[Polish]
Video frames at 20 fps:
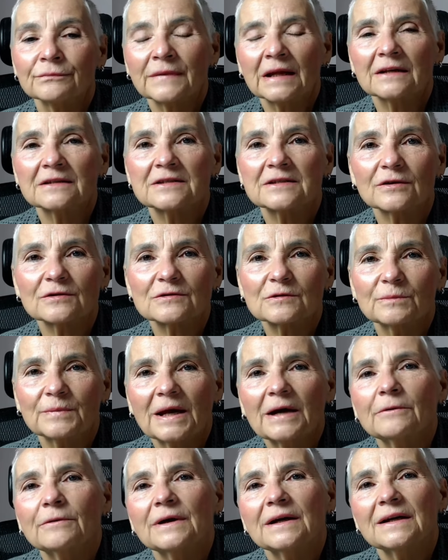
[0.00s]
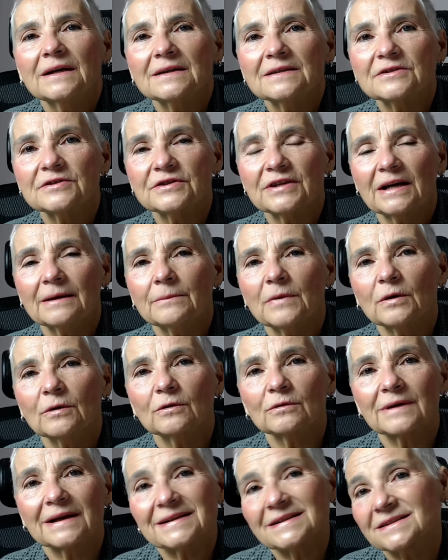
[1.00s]
Zrozumiałe jest, że
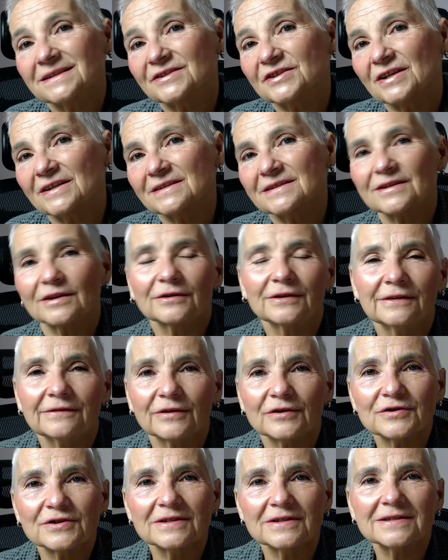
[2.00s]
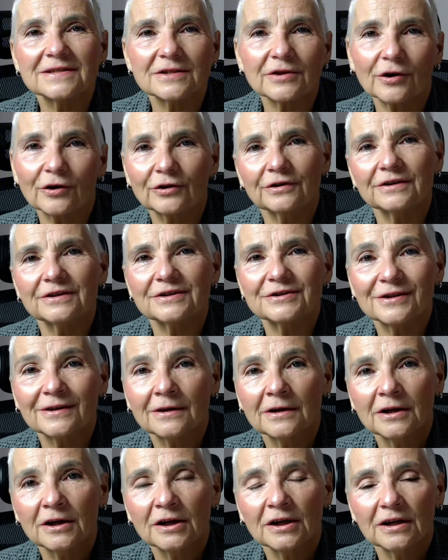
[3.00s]
mogą nas częstotliwości stroić
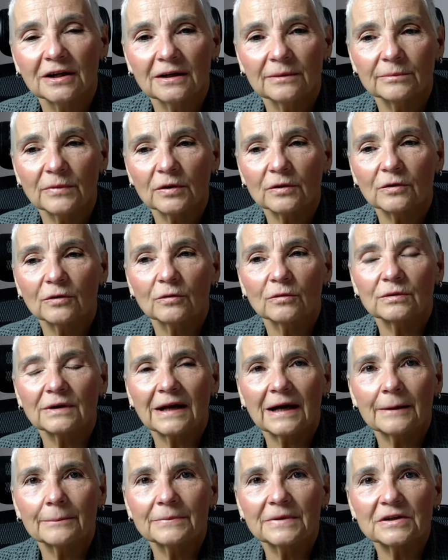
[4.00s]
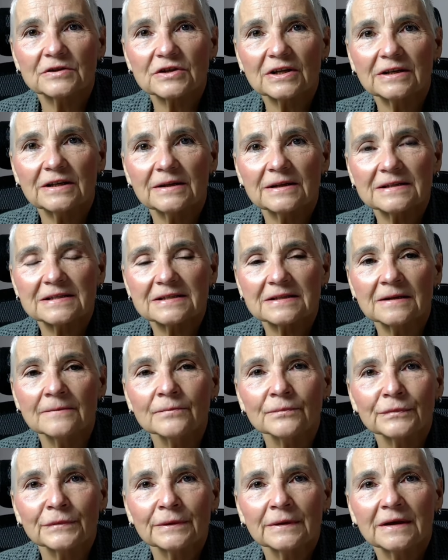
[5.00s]
i mogą nam, jeżeli jest,
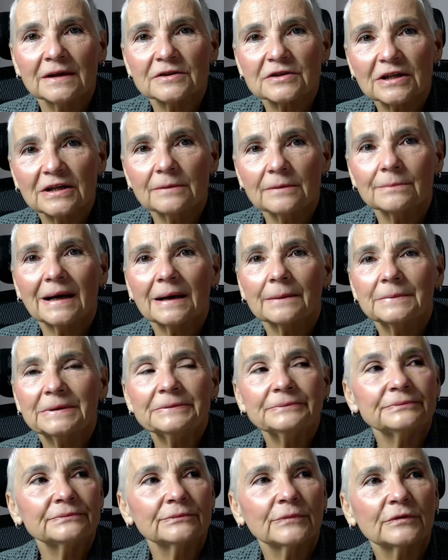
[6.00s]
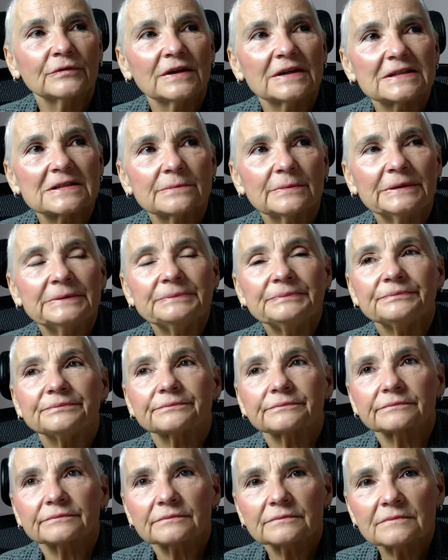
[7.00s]
jeżeli mamy, powiedzmy,
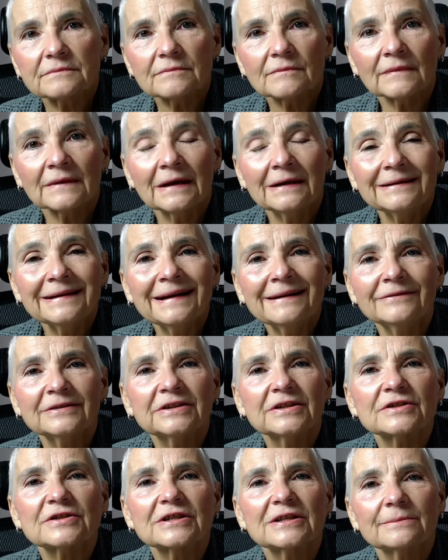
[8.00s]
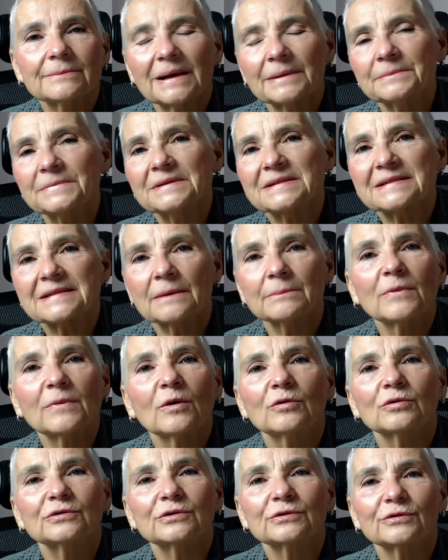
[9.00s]
nawet jeżeli mamy
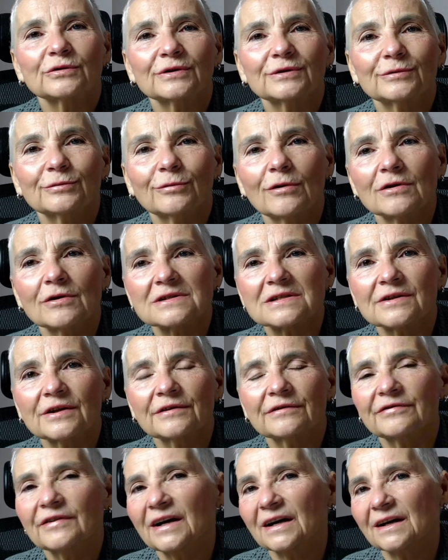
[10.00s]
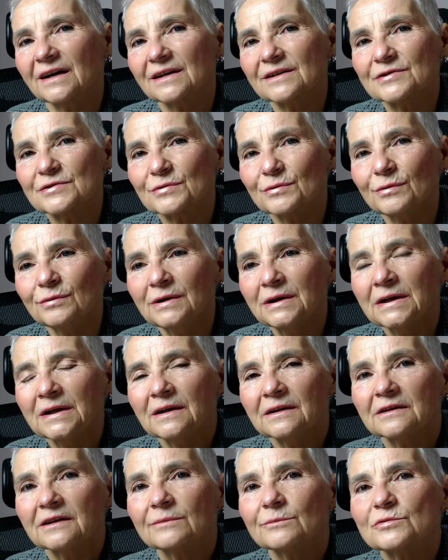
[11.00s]
samochód, który długo stoi w garażu,
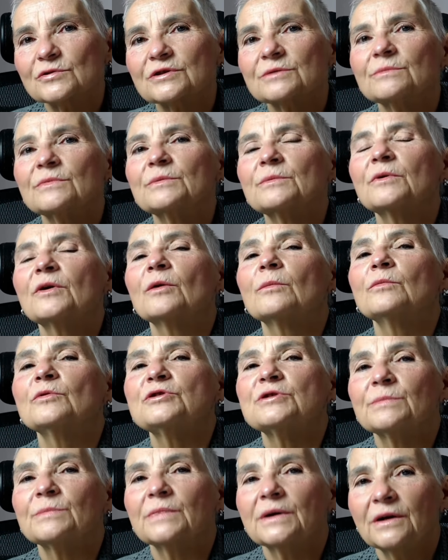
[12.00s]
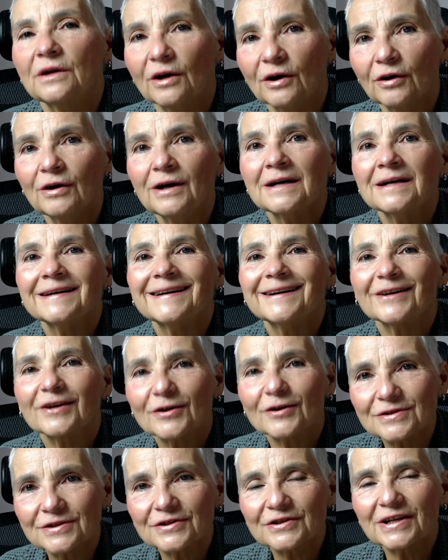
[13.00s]
to musimy go, musimy go
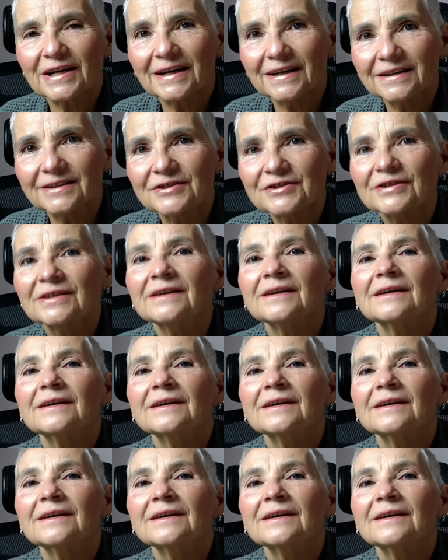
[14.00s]
rozgrzać,